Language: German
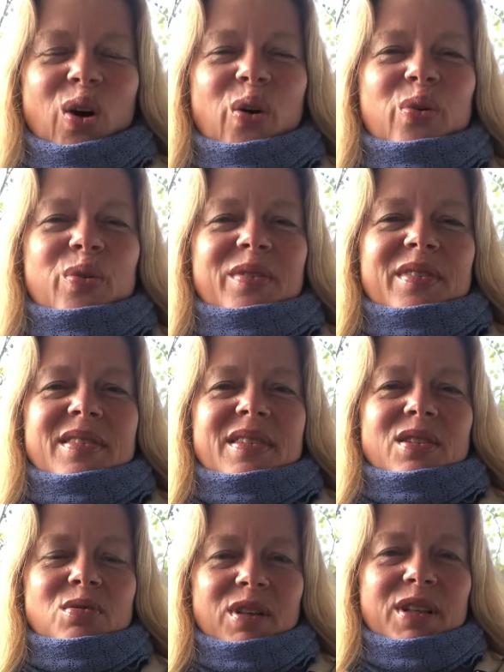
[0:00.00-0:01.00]
Und
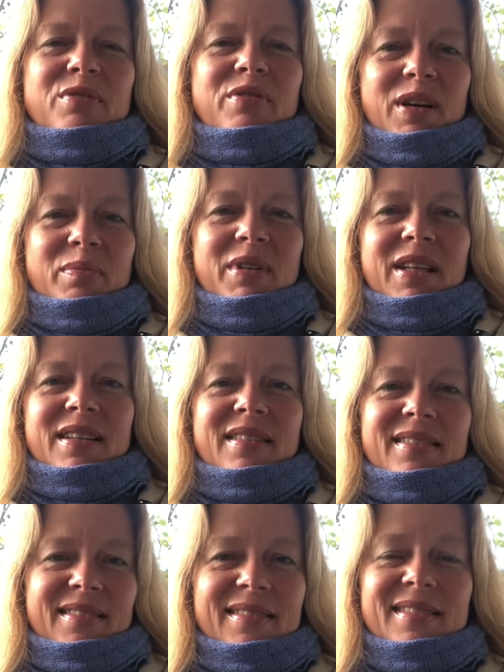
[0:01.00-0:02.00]
natürlich fragt man
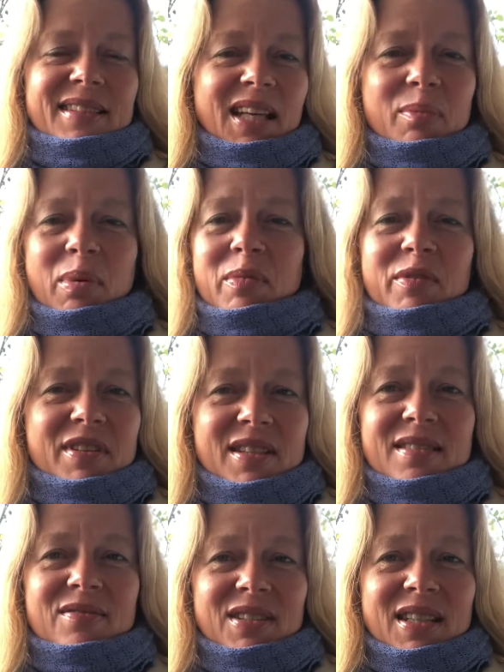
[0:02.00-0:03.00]
dann die Hebamme,
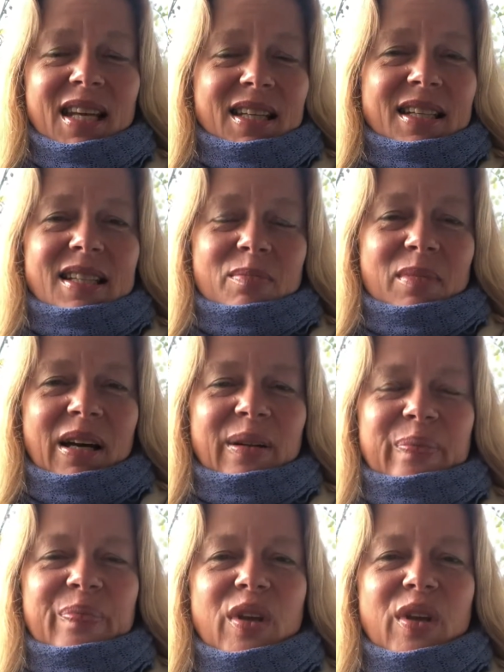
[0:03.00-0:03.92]
was, was kann ich denn machen?